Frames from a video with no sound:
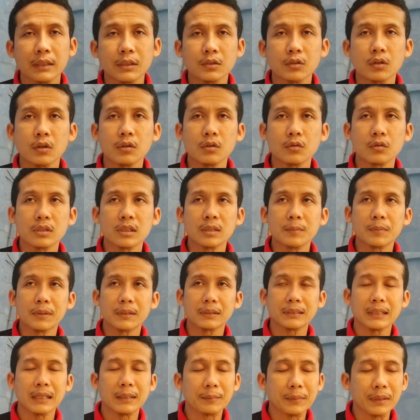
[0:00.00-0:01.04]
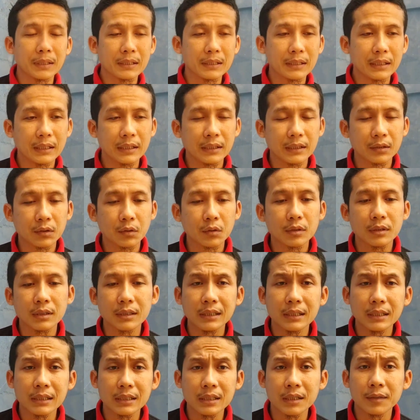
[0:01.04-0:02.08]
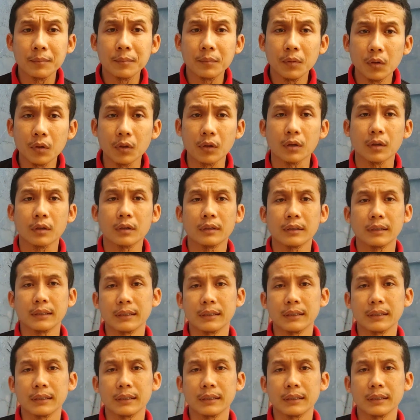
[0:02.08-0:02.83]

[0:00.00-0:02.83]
Solusi pertama yaitu dijemur.